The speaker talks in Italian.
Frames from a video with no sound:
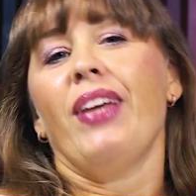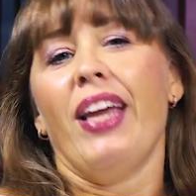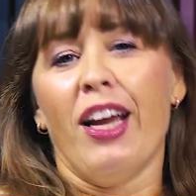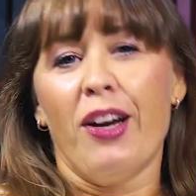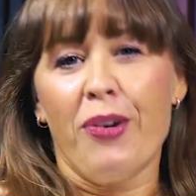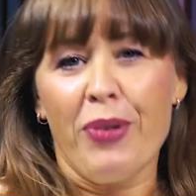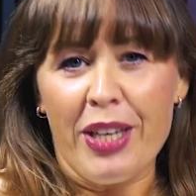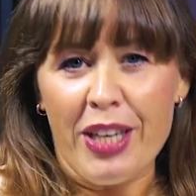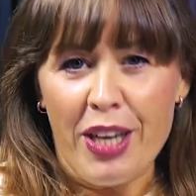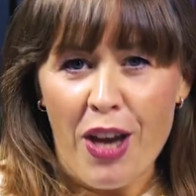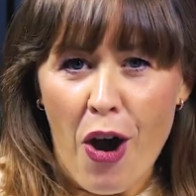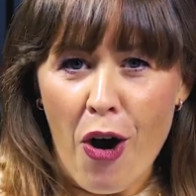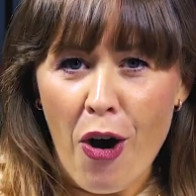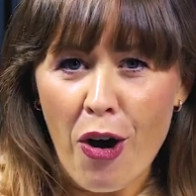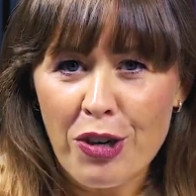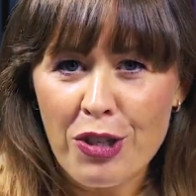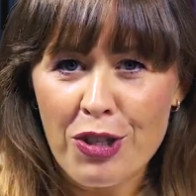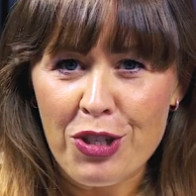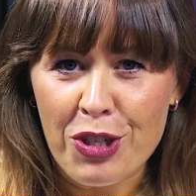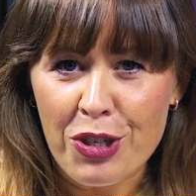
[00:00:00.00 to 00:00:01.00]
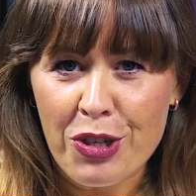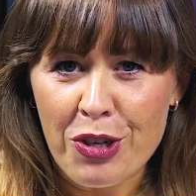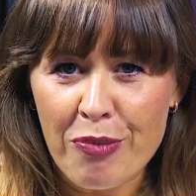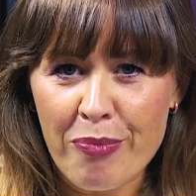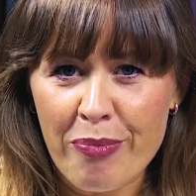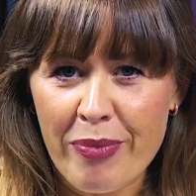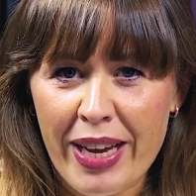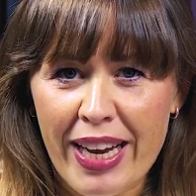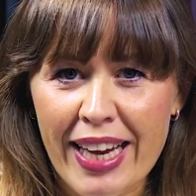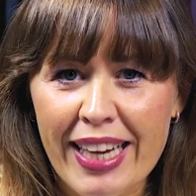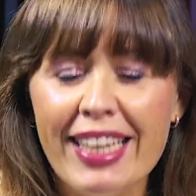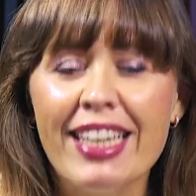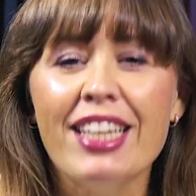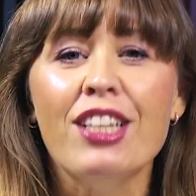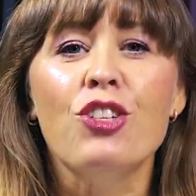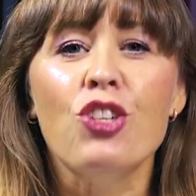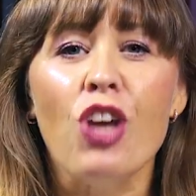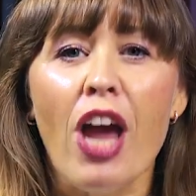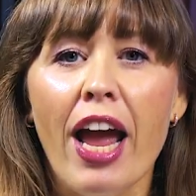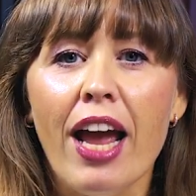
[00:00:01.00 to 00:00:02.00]
E quindi oggi con me chi
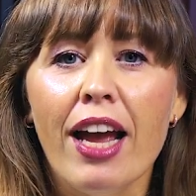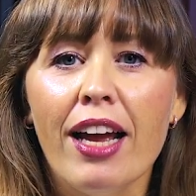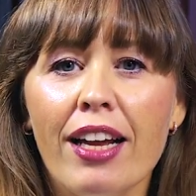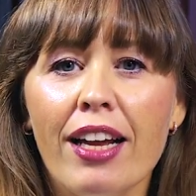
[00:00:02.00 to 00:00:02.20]
c'è?